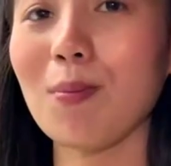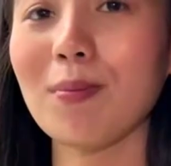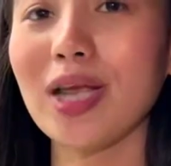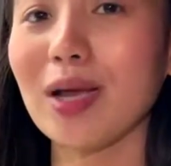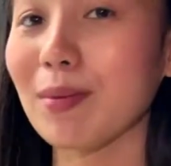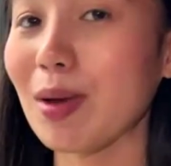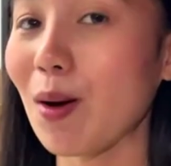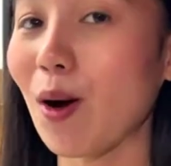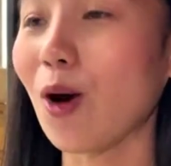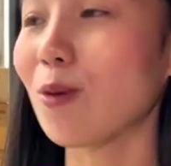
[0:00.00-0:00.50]
มอบ
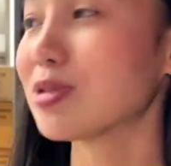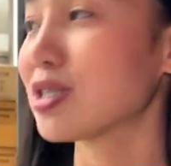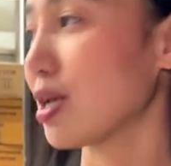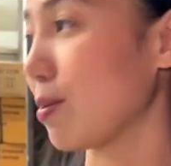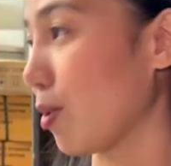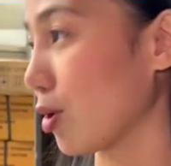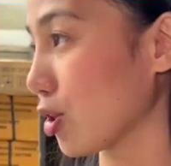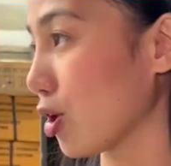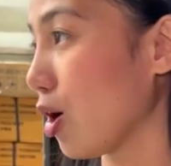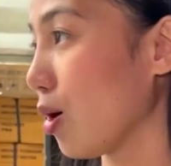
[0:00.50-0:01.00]
ยังไม่พร้อม
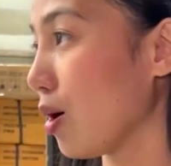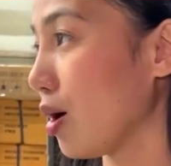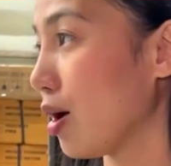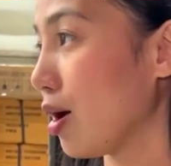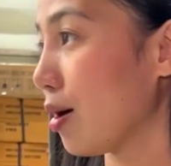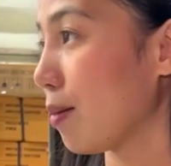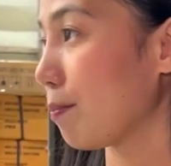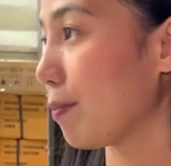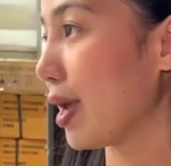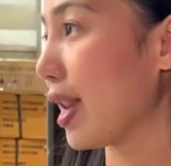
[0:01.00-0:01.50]
สิเพราะต้อง
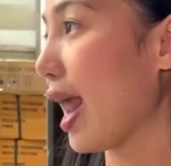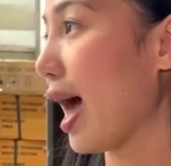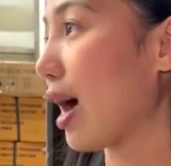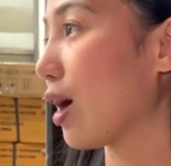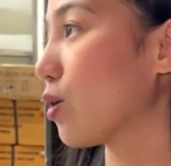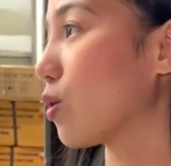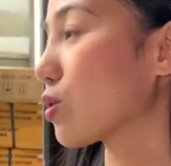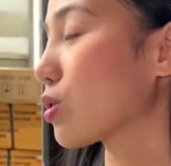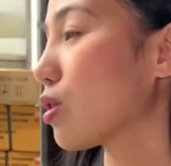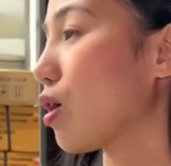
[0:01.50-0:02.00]
ไป
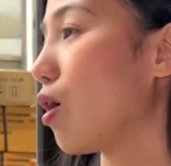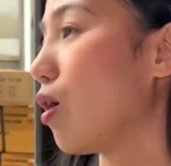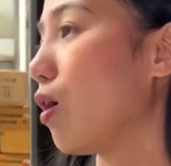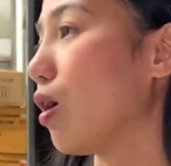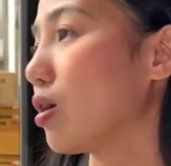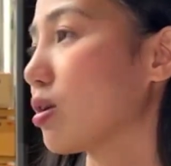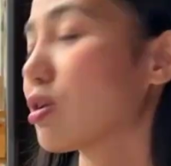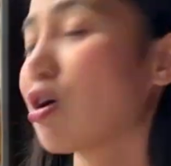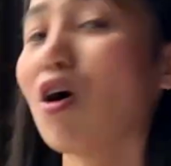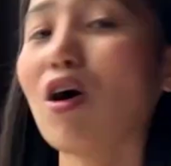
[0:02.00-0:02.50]
ล้างรถต่อ
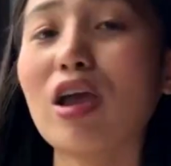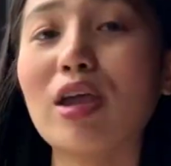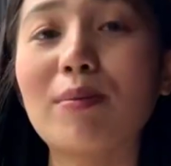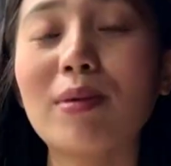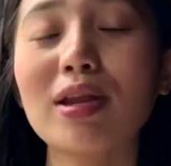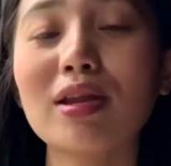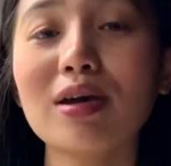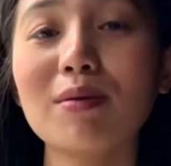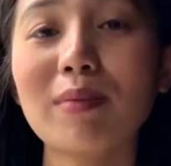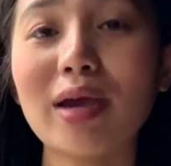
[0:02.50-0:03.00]
ถอย
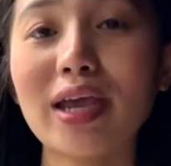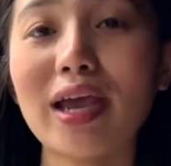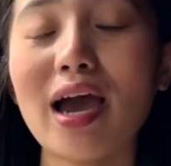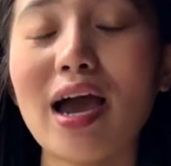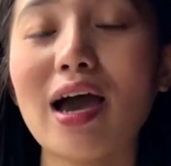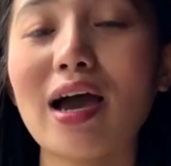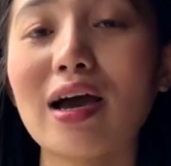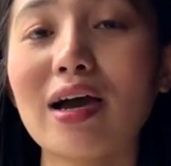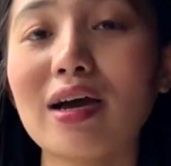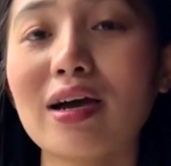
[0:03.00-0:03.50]
ไปเลยไหม
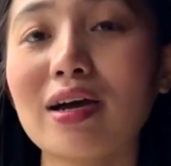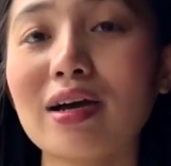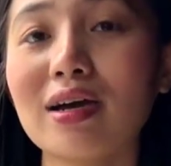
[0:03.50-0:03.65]
อ่ะ